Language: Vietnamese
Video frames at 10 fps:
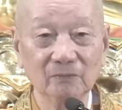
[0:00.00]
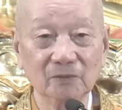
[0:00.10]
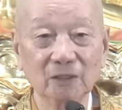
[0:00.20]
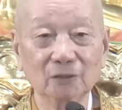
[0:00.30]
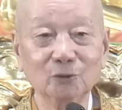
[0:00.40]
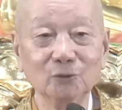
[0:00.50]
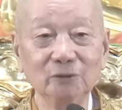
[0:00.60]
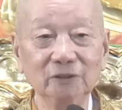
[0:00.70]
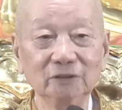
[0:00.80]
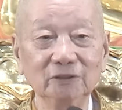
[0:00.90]
Ta nói tôi
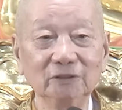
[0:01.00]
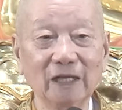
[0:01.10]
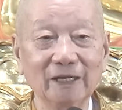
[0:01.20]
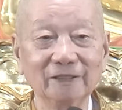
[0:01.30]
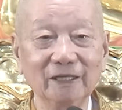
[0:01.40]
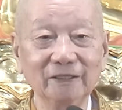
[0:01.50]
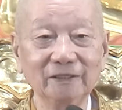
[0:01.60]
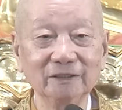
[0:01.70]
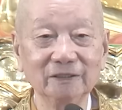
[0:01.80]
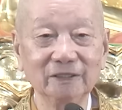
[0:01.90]
được tự tại đây
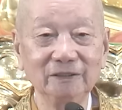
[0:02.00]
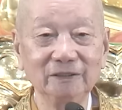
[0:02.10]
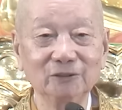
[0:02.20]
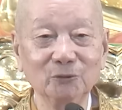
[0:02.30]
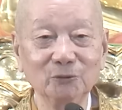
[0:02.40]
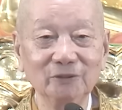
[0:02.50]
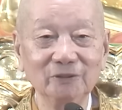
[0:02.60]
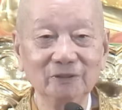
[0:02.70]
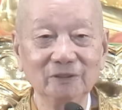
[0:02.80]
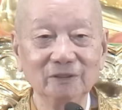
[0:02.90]
đó là vì
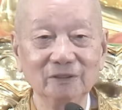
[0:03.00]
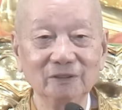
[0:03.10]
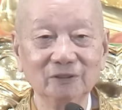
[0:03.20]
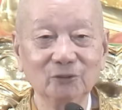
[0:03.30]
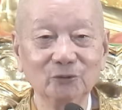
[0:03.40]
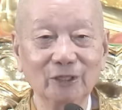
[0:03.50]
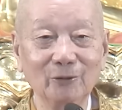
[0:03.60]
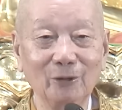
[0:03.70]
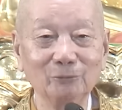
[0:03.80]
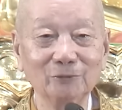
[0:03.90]
tôi tôi
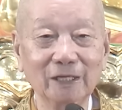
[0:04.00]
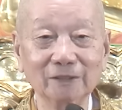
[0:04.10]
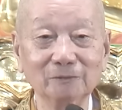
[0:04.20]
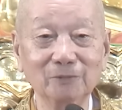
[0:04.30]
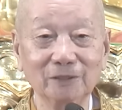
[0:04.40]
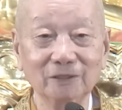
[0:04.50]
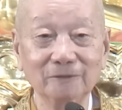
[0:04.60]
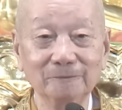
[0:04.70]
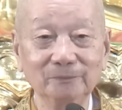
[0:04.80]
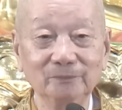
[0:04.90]
theo học với các Đức Phật đó,
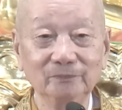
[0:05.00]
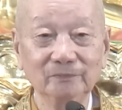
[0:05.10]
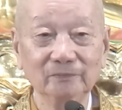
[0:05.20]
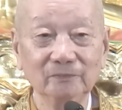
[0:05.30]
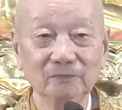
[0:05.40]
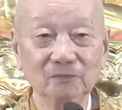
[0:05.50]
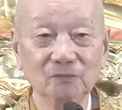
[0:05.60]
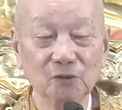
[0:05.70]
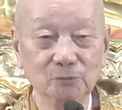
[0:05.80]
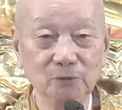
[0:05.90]

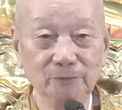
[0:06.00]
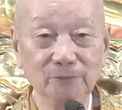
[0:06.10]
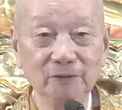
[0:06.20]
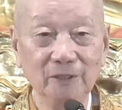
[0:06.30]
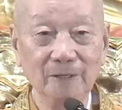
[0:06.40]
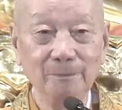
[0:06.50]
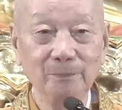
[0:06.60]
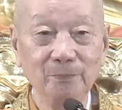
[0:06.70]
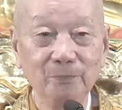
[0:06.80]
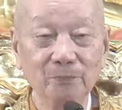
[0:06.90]
trong mười phương.
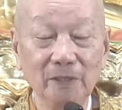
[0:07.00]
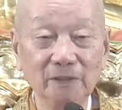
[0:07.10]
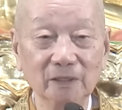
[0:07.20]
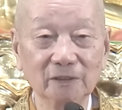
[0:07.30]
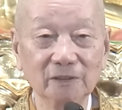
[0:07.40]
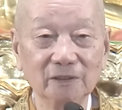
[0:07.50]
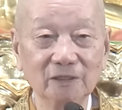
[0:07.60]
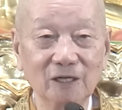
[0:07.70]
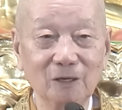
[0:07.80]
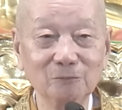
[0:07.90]
Bây giờ đó
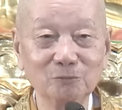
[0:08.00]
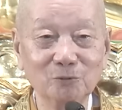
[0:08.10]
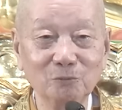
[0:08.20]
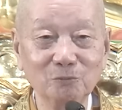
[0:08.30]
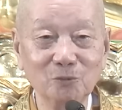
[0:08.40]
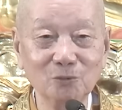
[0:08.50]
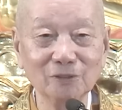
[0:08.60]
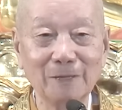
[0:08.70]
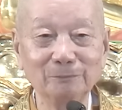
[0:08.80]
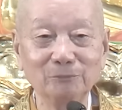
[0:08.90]
ông cũng
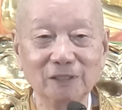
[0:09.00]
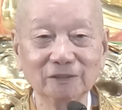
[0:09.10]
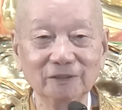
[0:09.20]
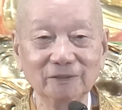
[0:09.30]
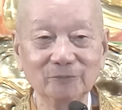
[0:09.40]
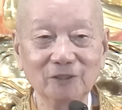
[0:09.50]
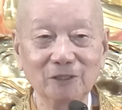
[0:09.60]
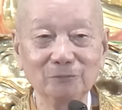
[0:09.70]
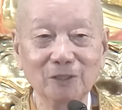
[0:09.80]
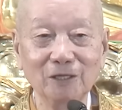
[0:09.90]
muốn làm Phật đó, thì
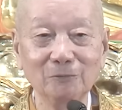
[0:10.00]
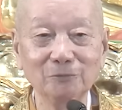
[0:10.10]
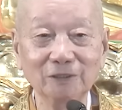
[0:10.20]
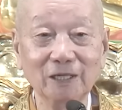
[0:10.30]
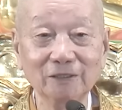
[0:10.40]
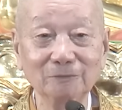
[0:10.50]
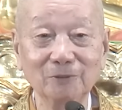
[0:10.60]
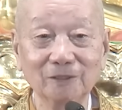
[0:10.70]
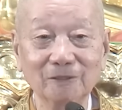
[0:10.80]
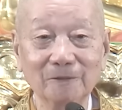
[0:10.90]
ông phải học với các Đức Phật.